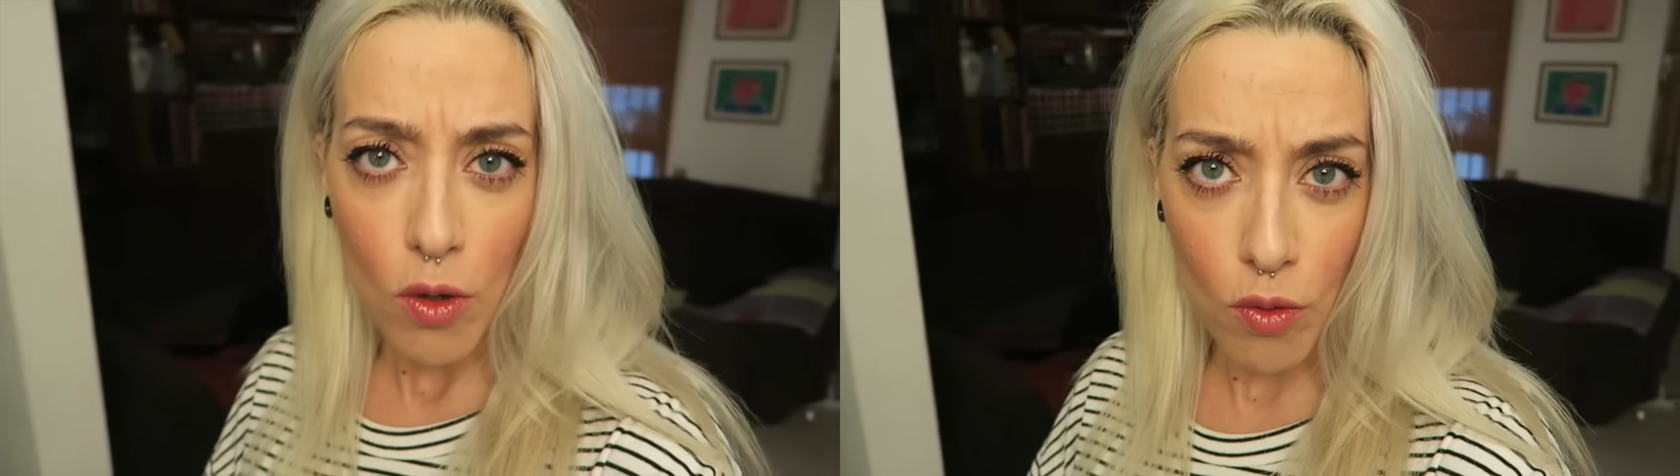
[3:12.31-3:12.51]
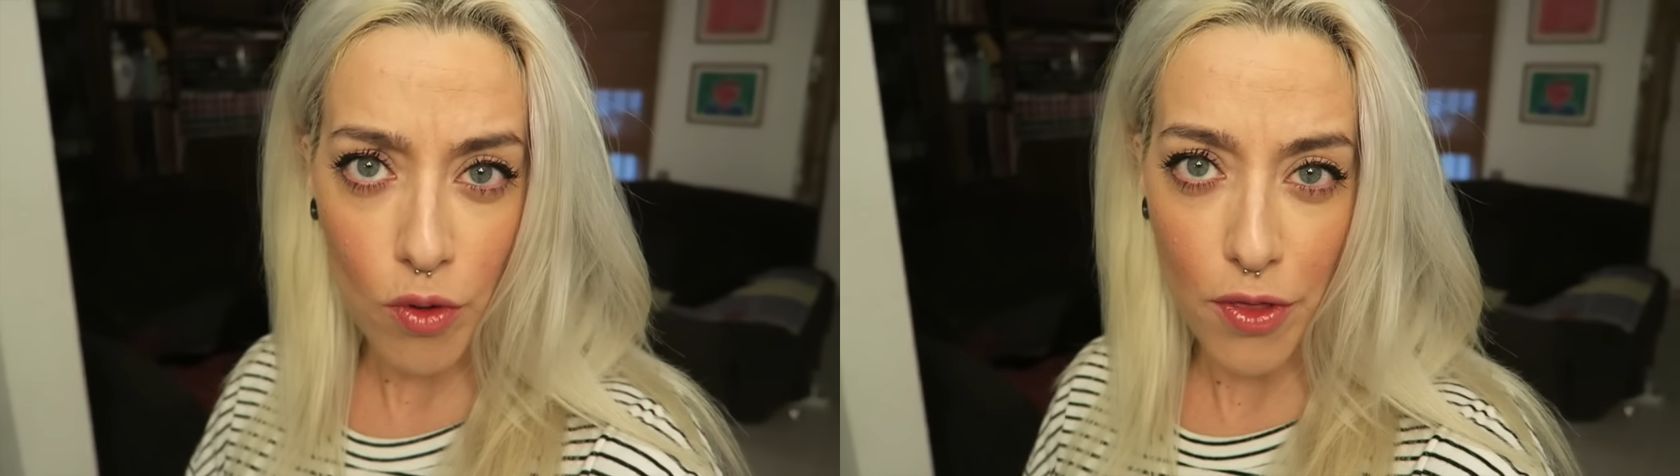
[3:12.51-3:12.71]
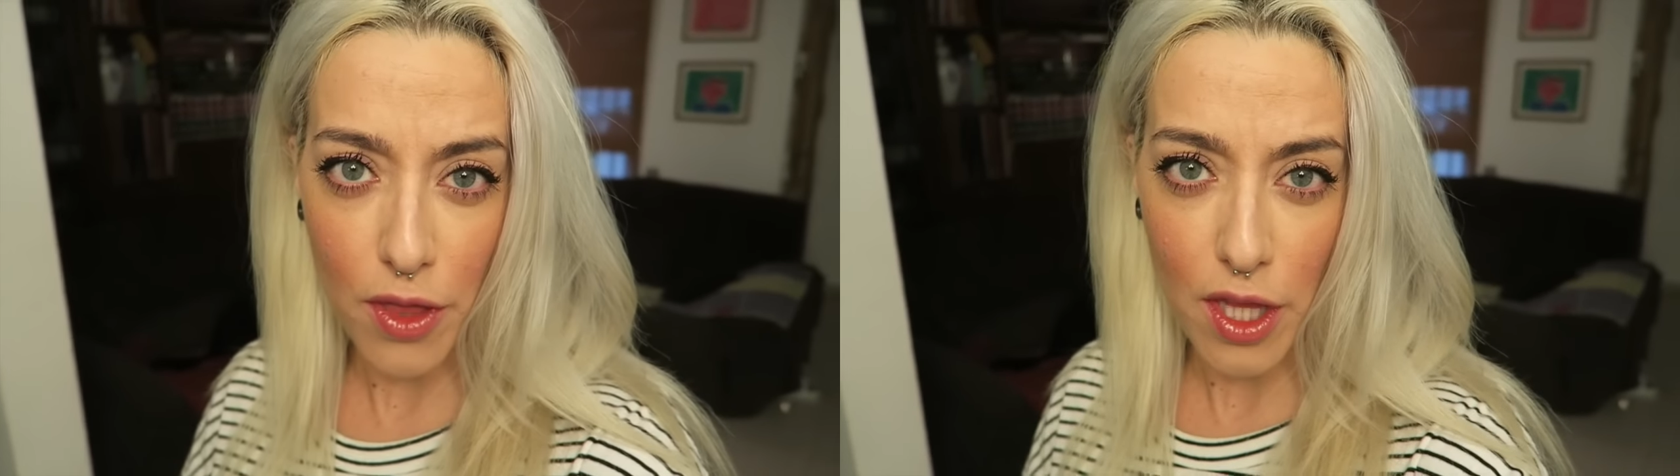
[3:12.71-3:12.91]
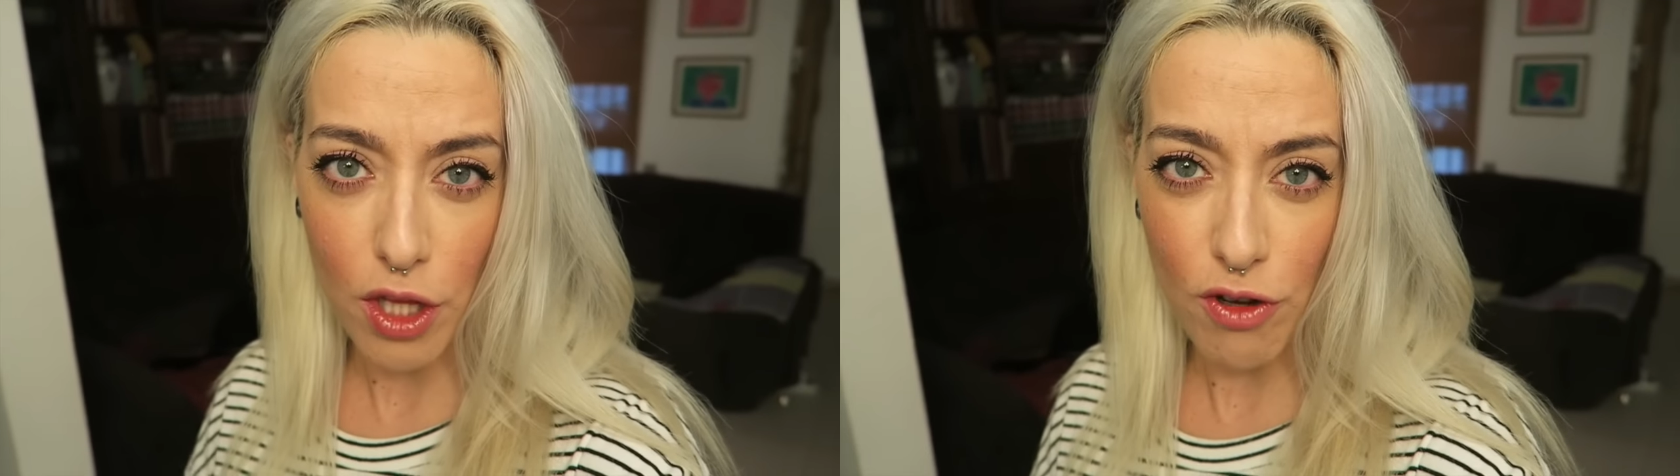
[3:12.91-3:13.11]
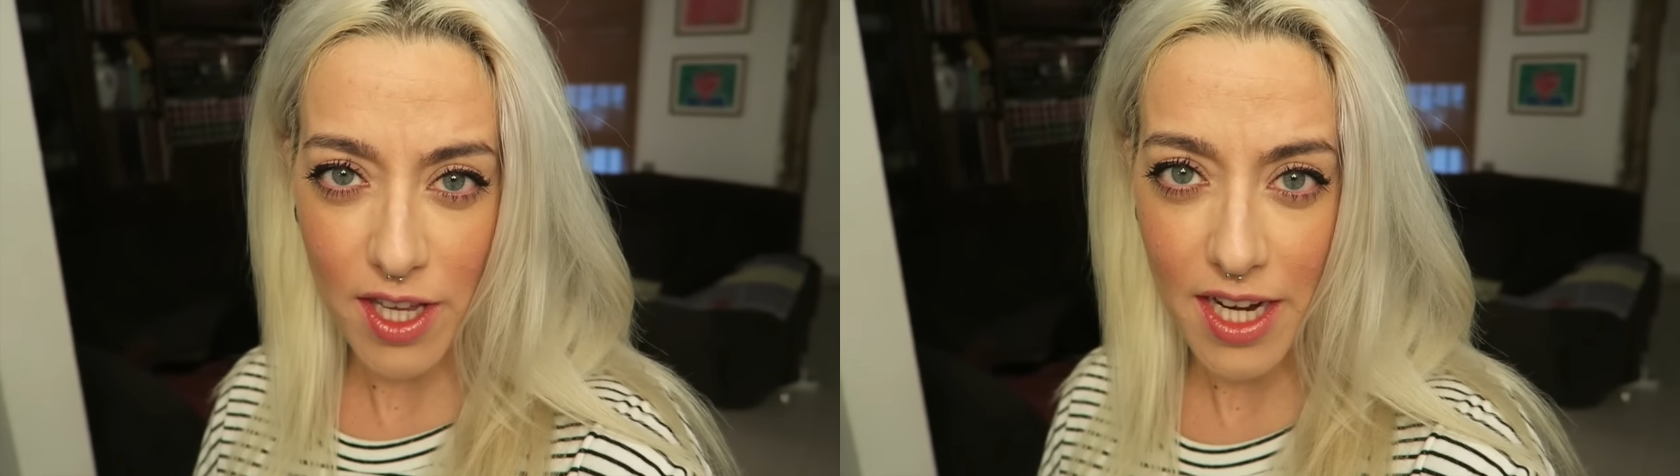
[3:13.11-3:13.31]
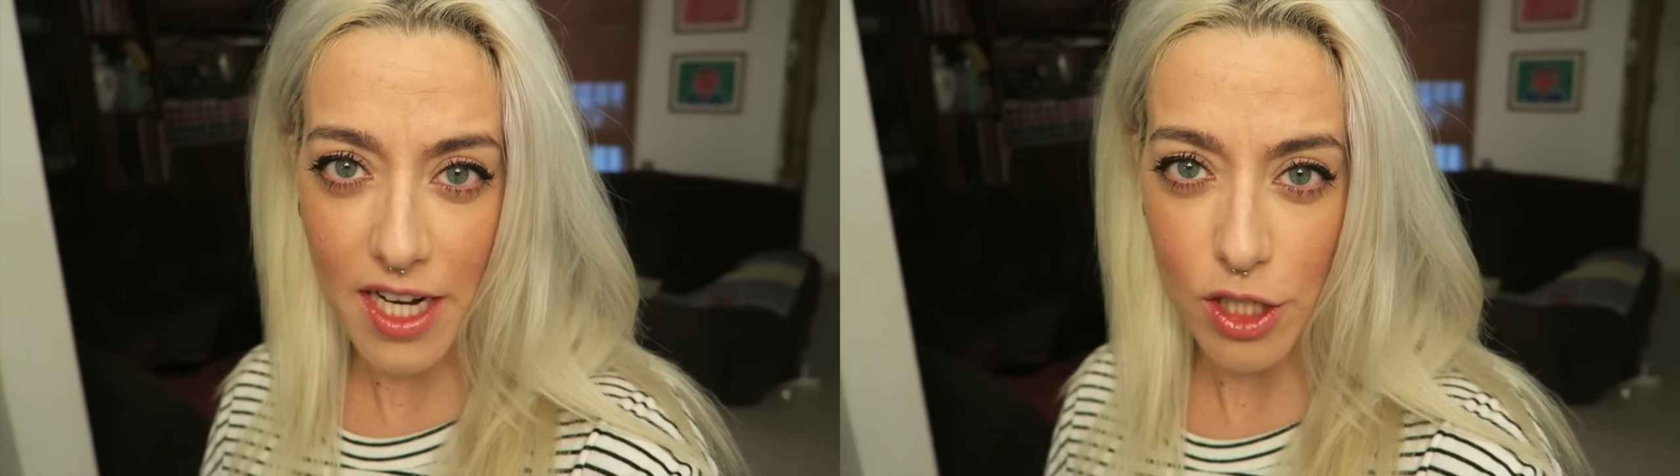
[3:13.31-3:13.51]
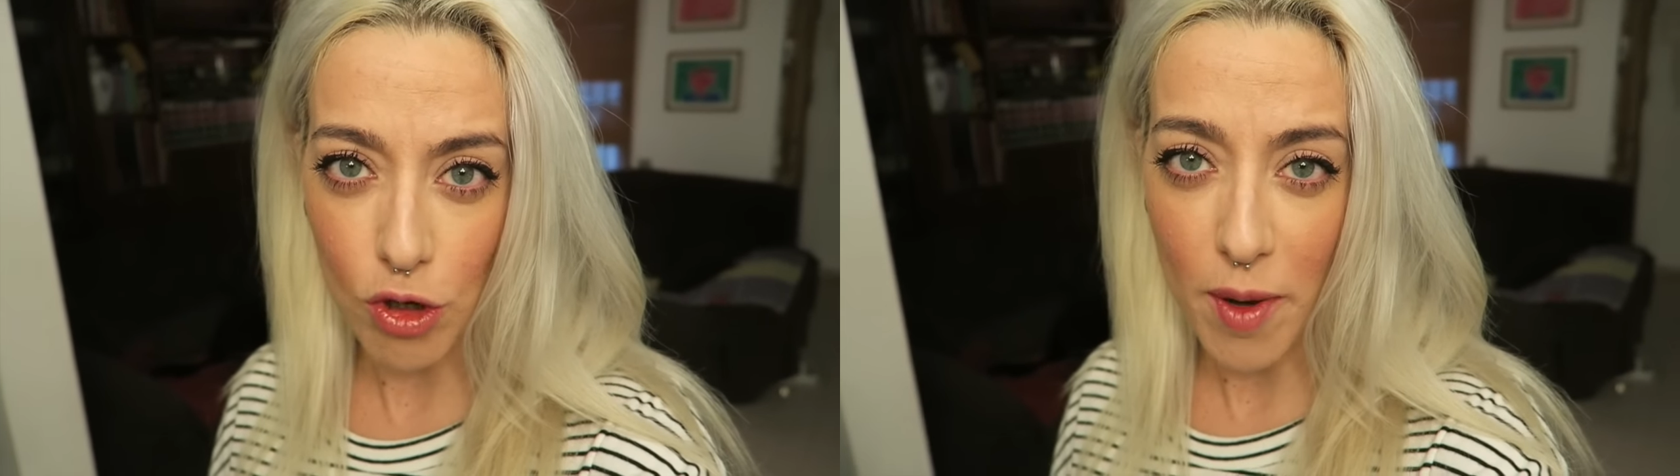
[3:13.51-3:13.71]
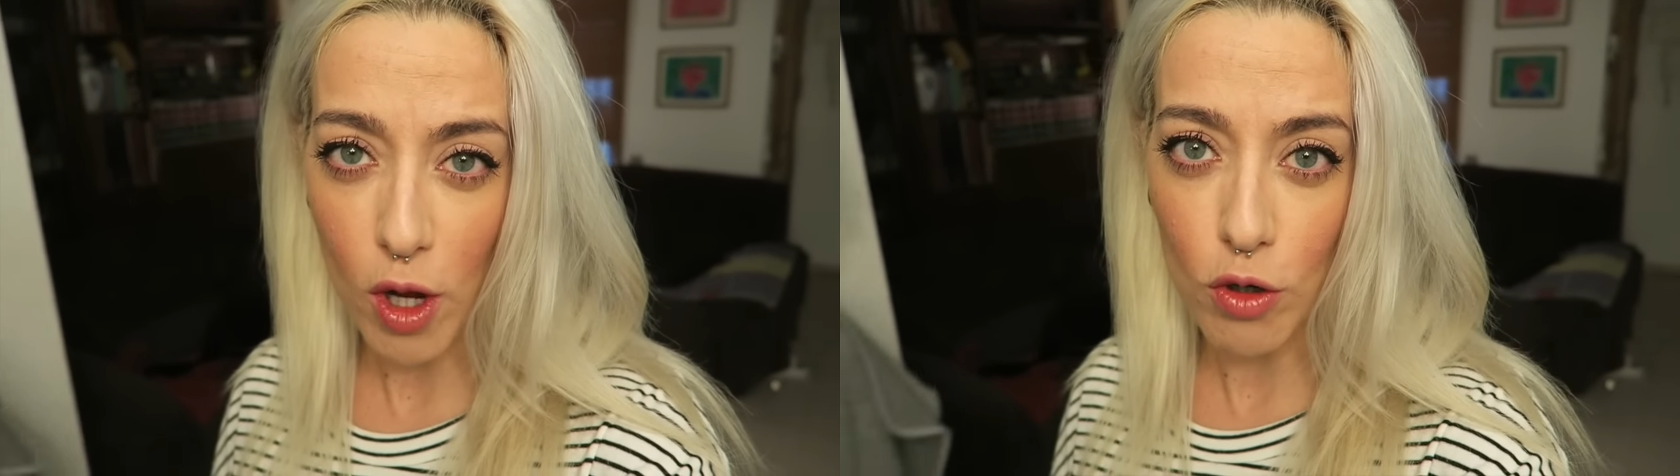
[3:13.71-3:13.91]
un cocidito llena el
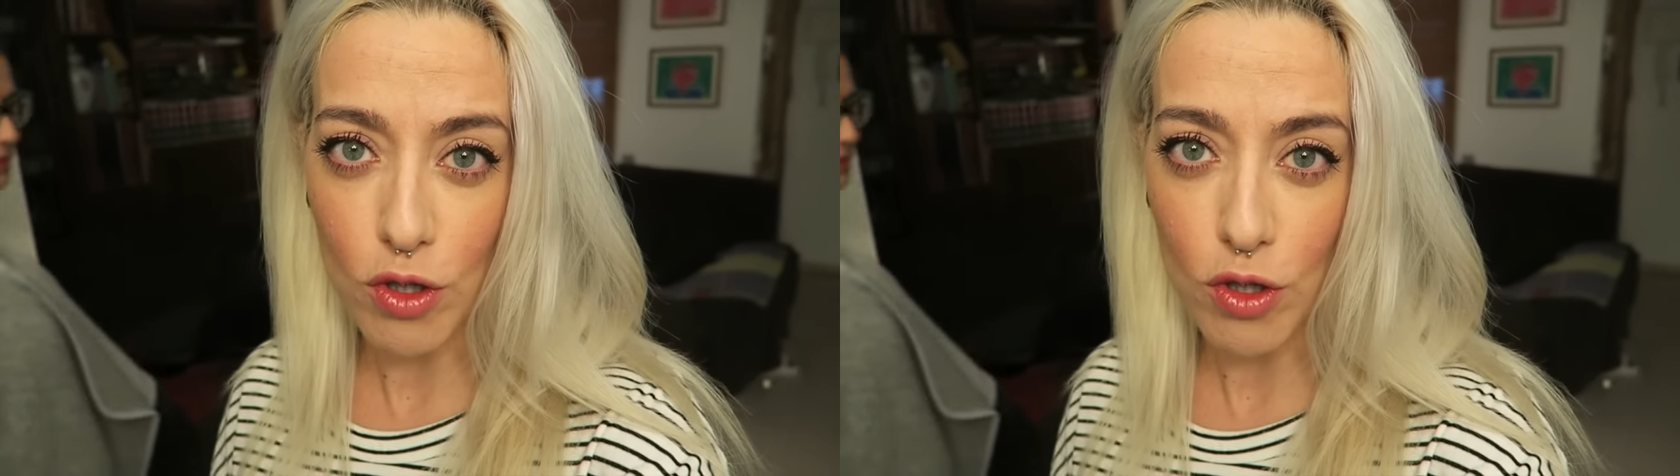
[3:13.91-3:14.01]
estómago